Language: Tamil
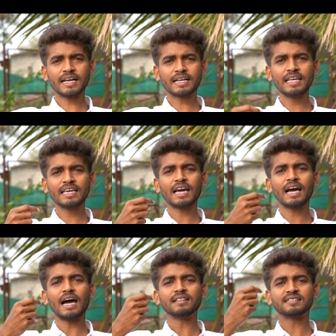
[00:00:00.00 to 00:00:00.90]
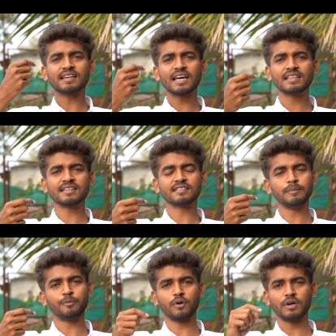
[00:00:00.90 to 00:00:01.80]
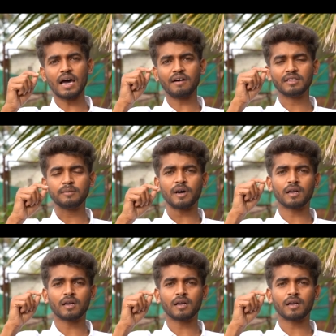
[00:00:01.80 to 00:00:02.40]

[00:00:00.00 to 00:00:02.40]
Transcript: டெக்னிக்காக அந்த சாதனாஸ் இப்போது நான் வந்து